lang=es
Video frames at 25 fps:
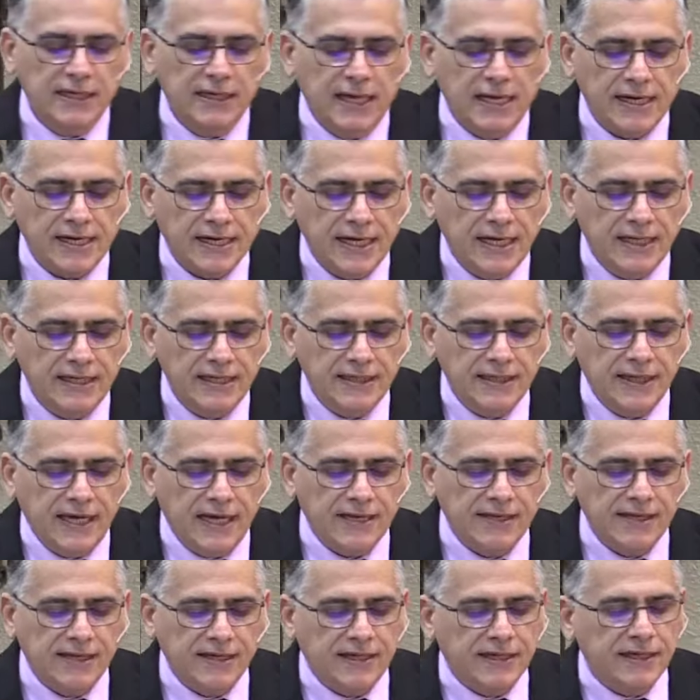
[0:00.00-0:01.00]
la
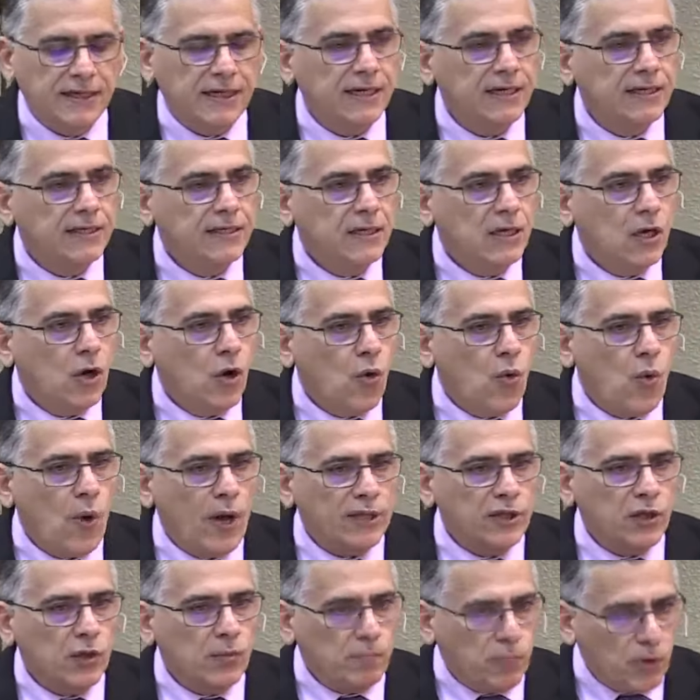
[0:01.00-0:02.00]
realidad de que
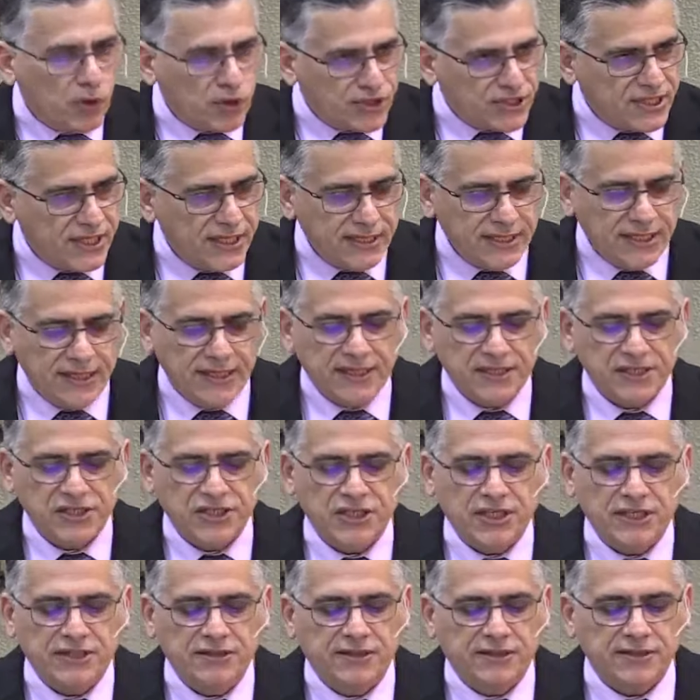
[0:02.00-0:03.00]
cuando por ser
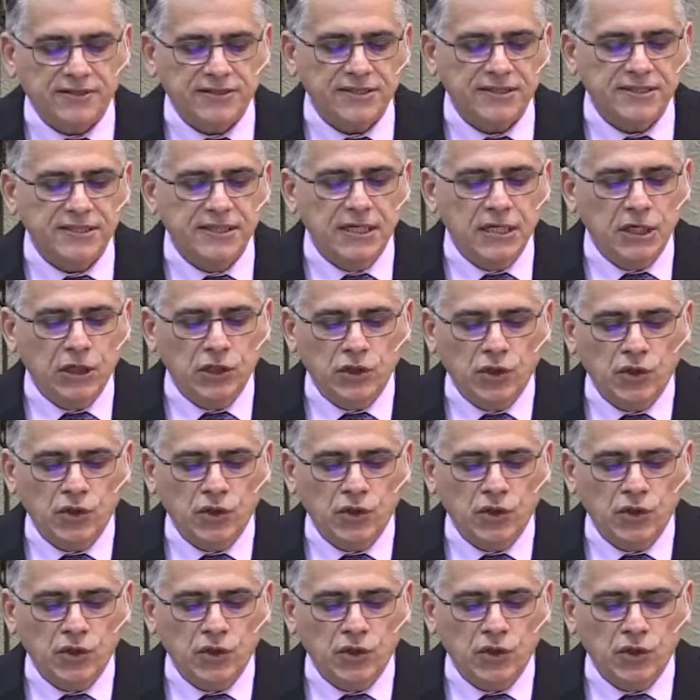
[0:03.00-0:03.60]
creyentes